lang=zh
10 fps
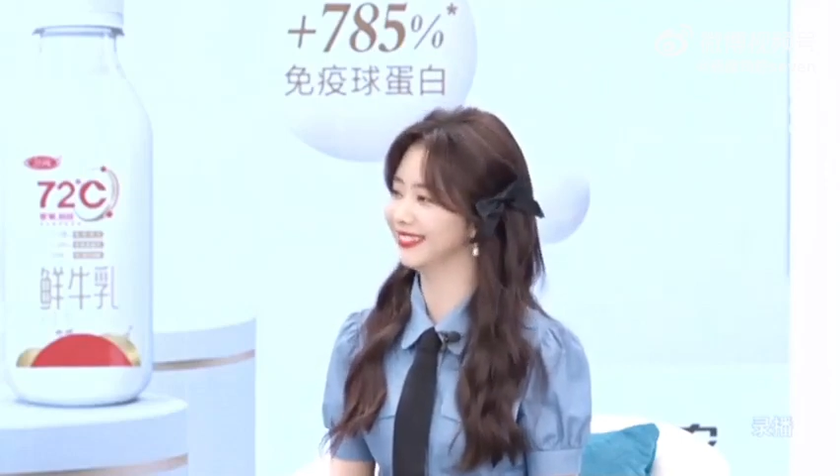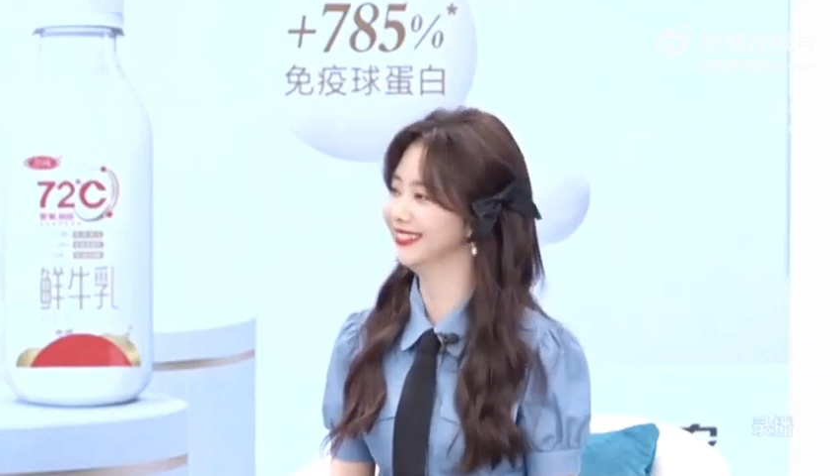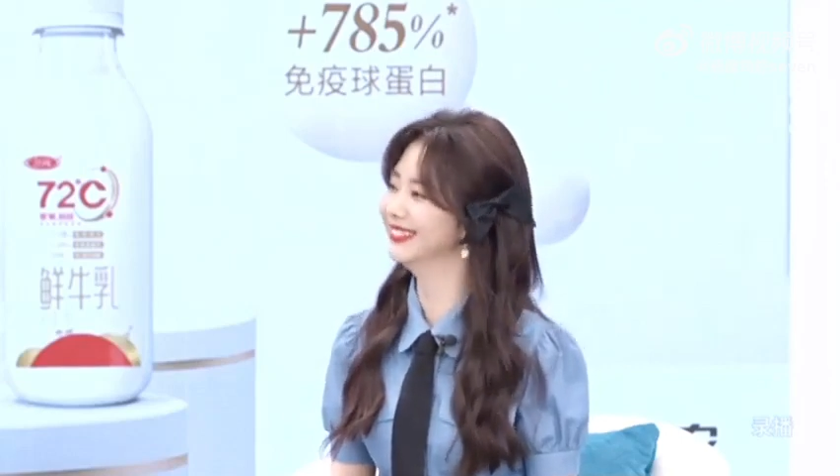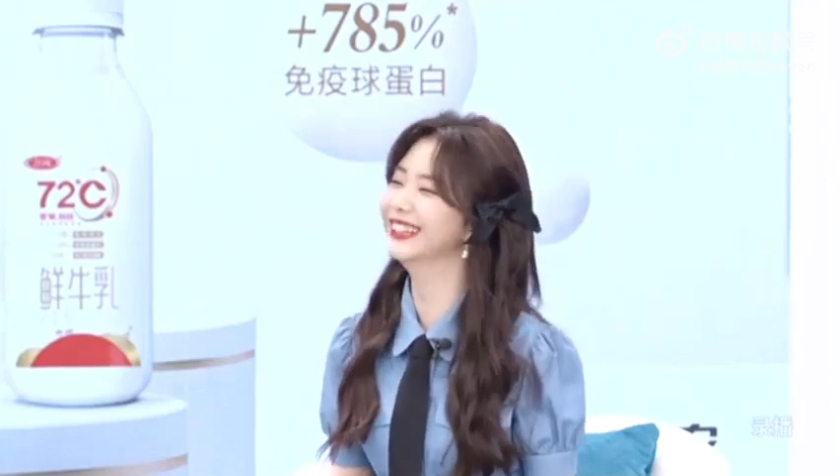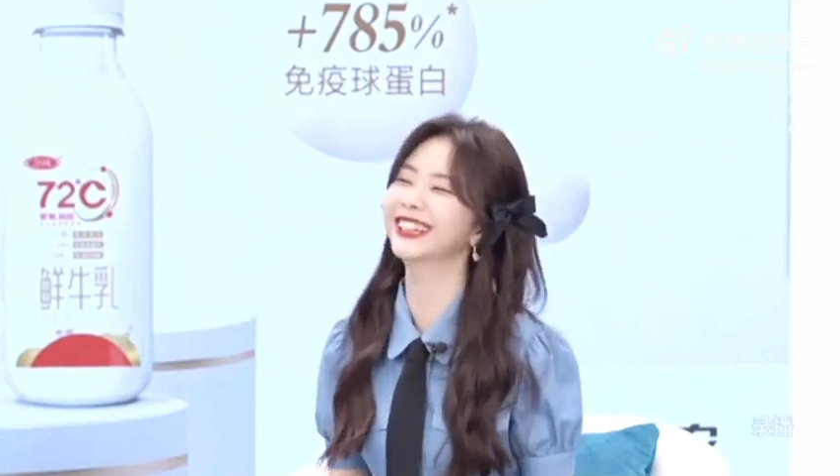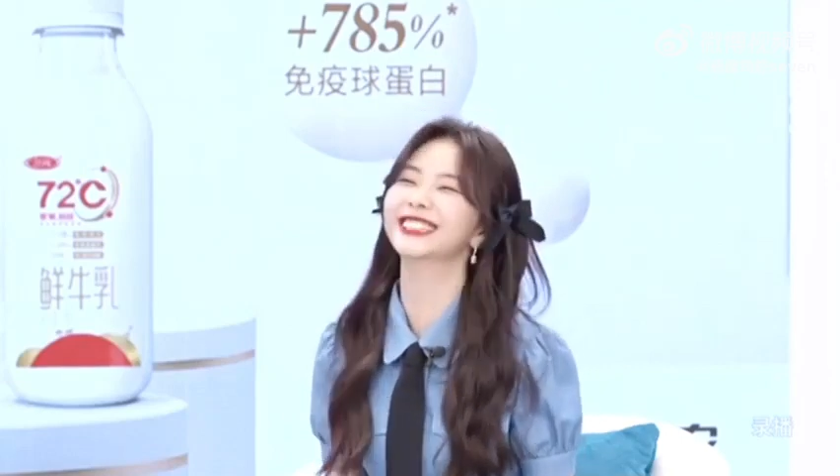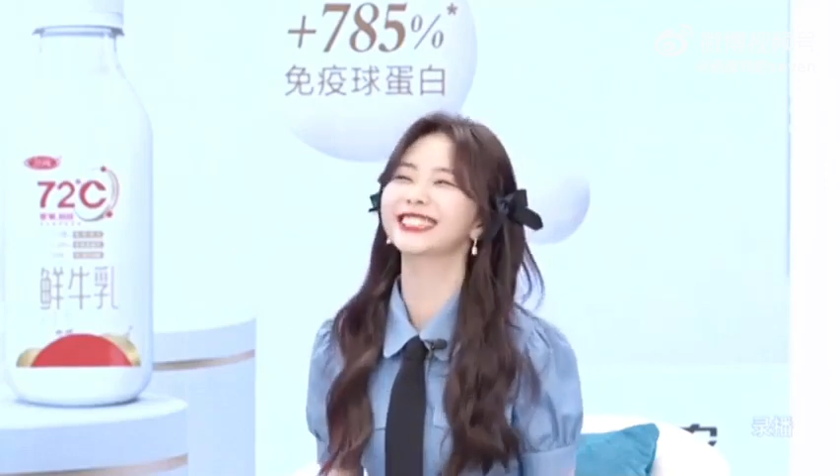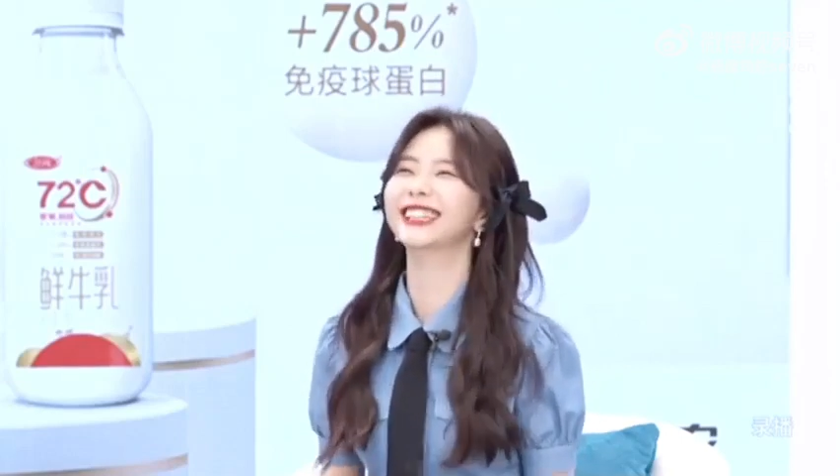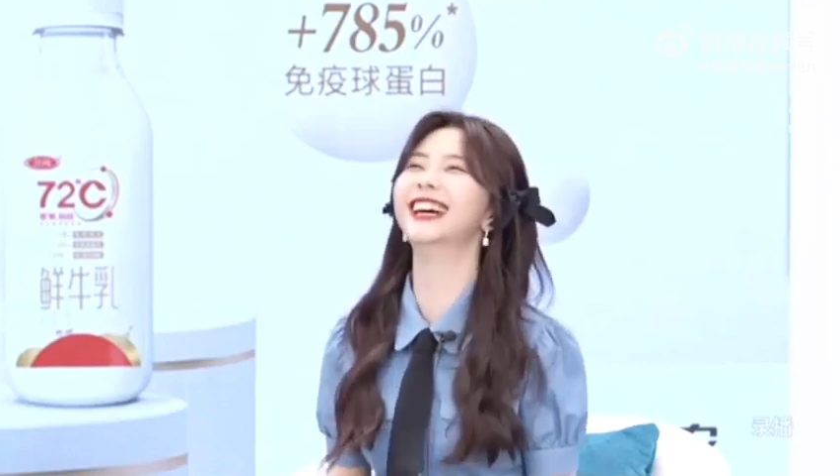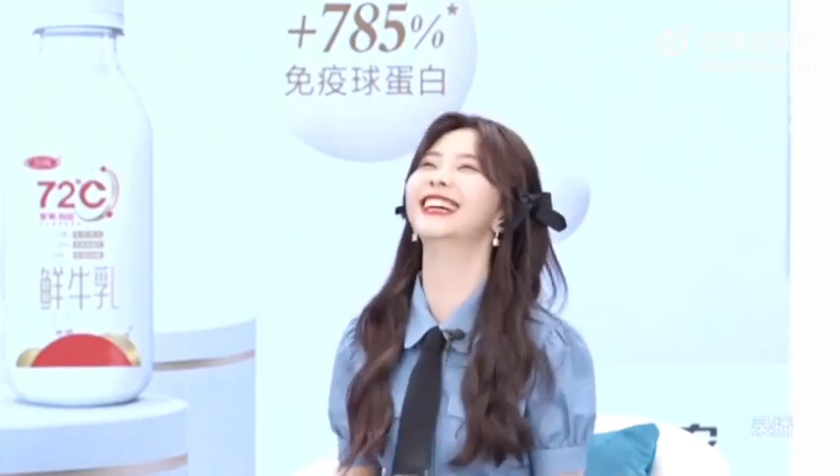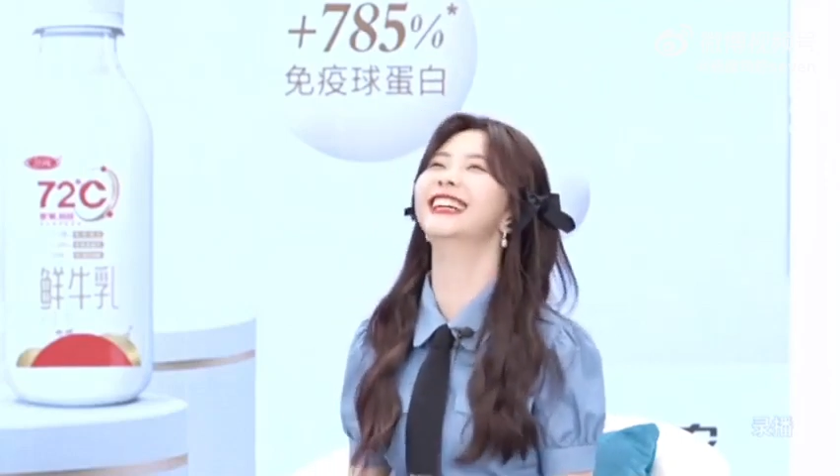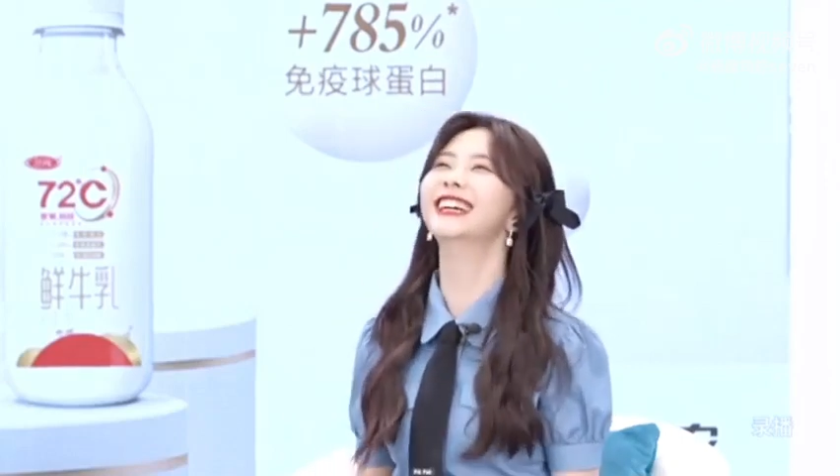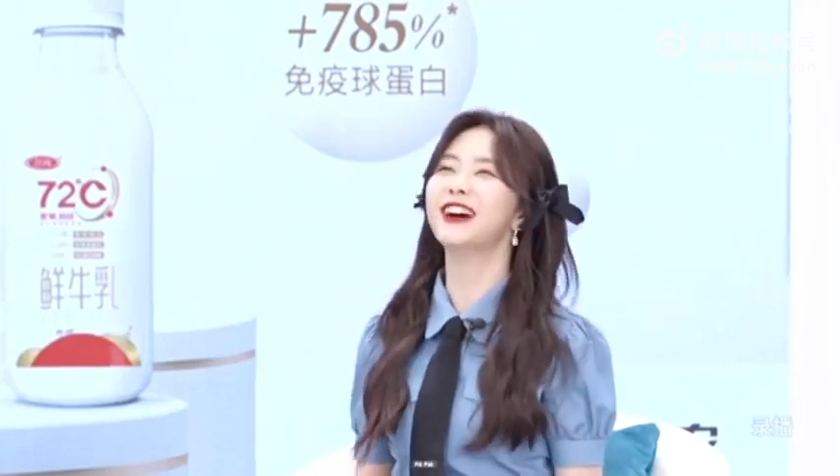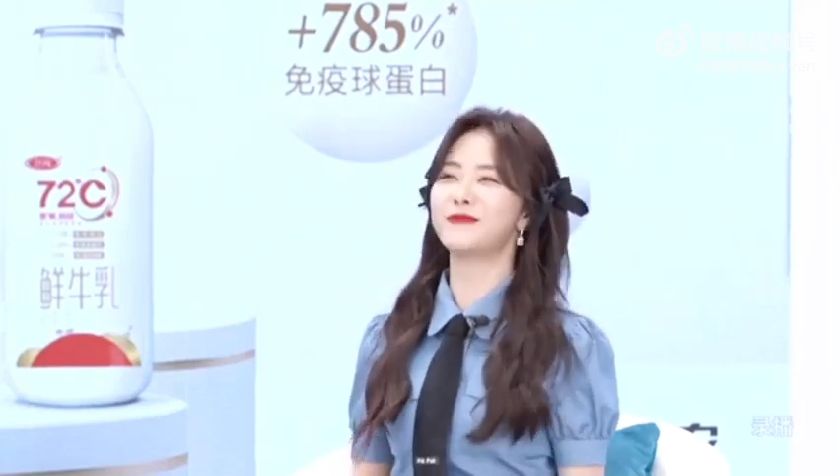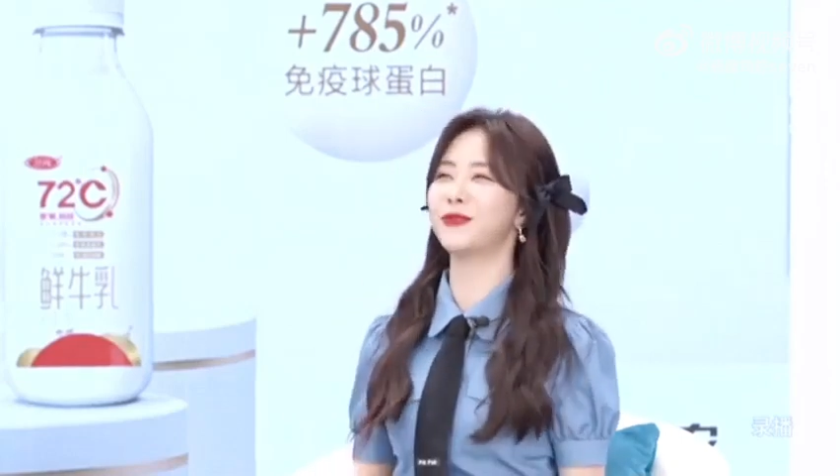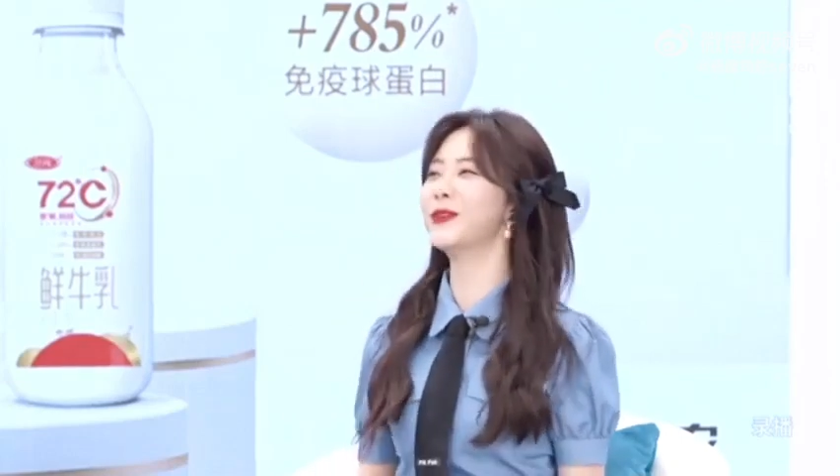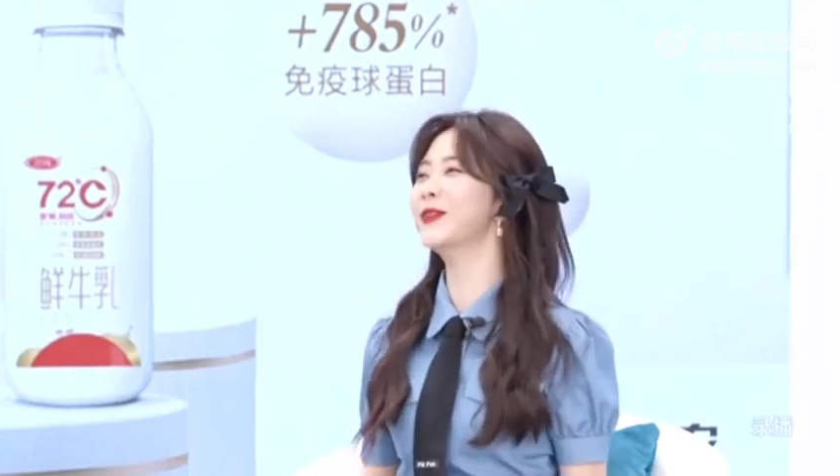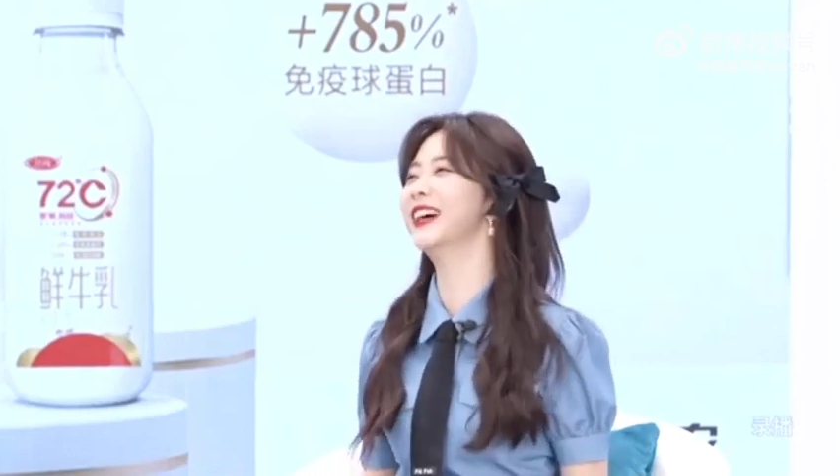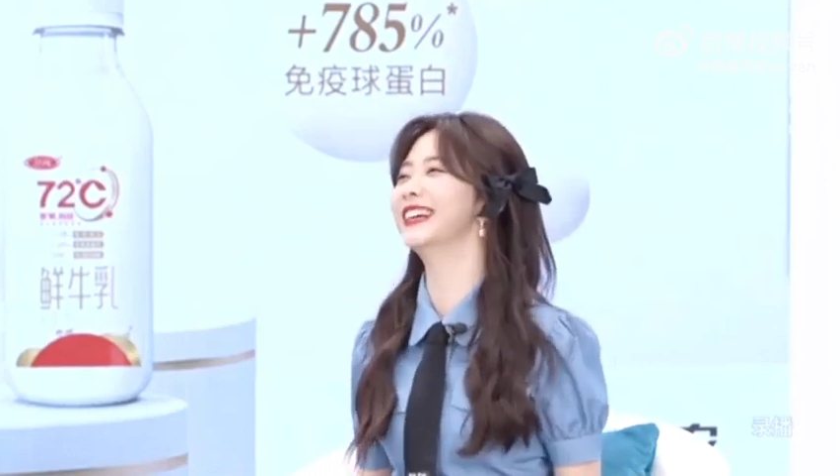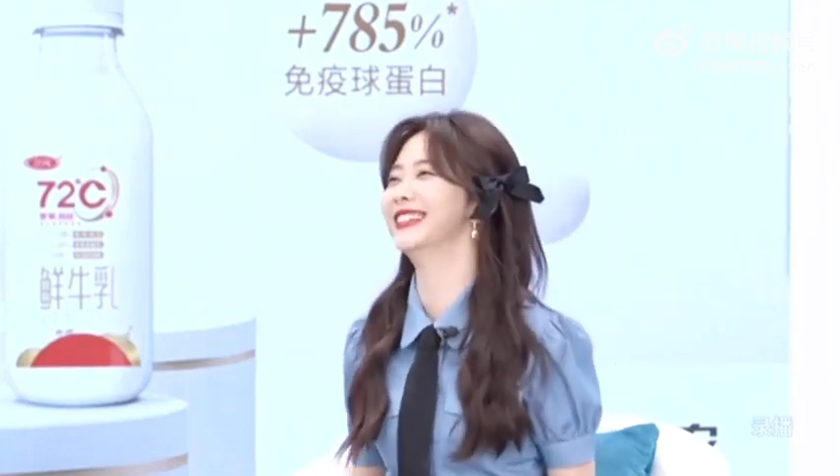不
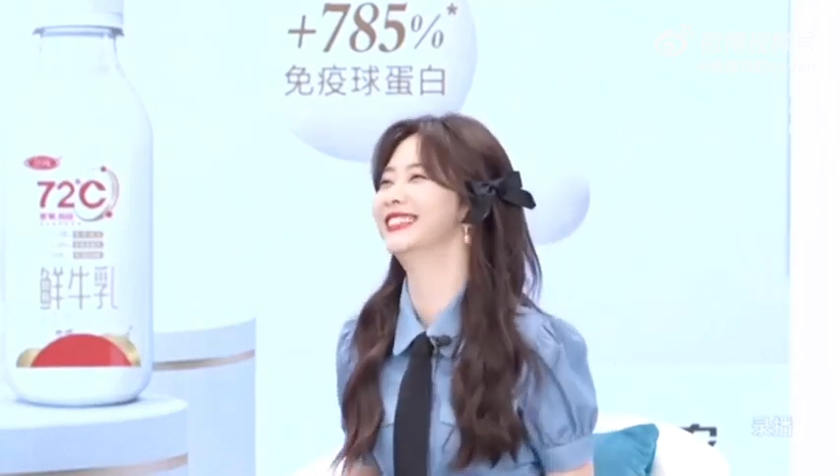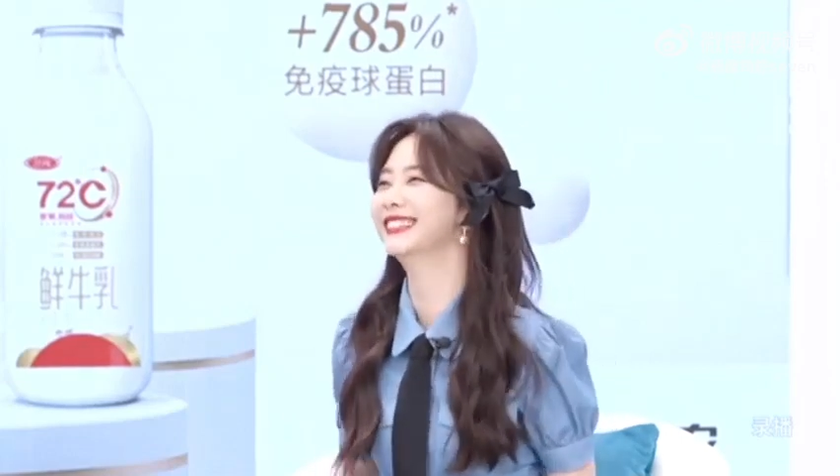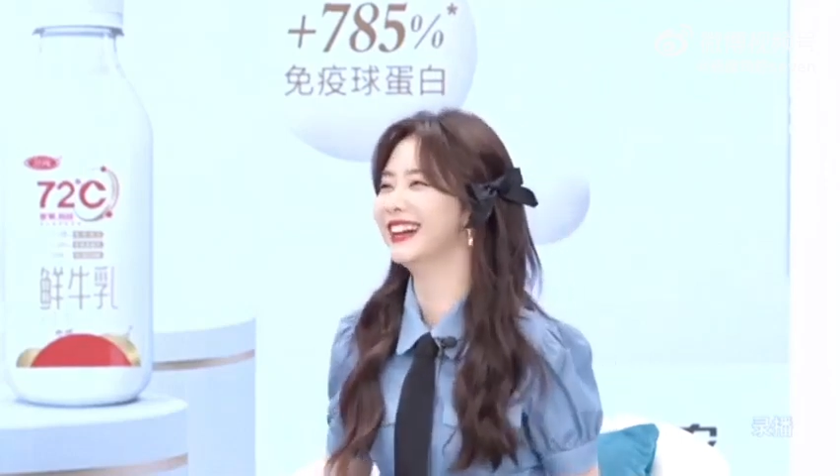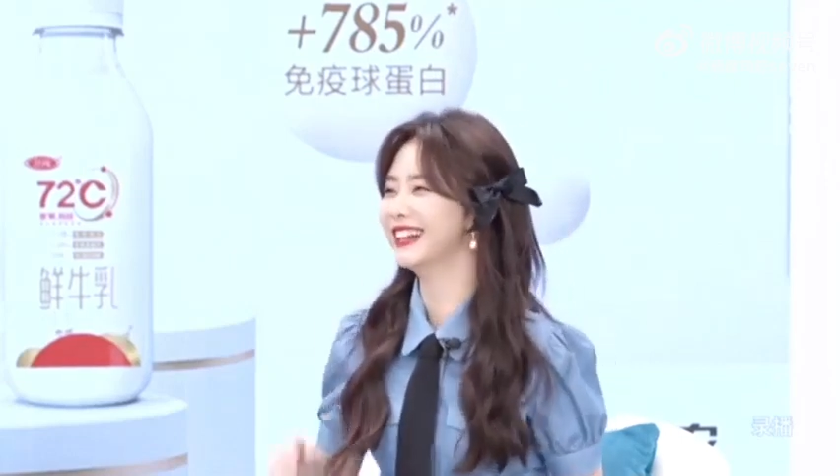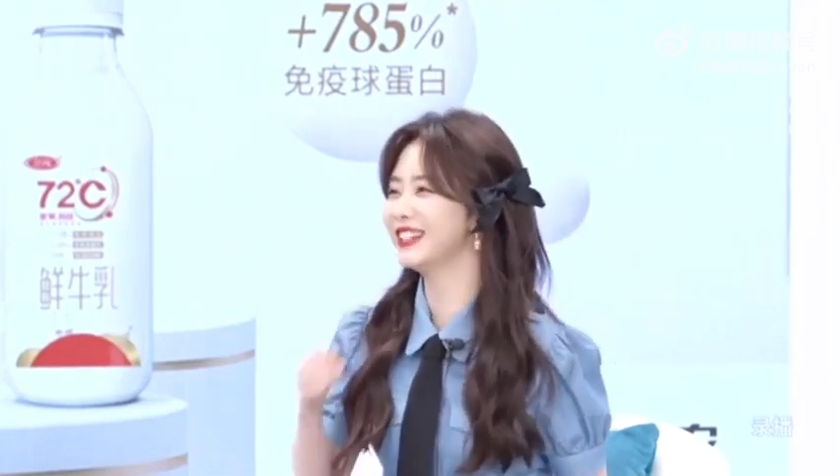会，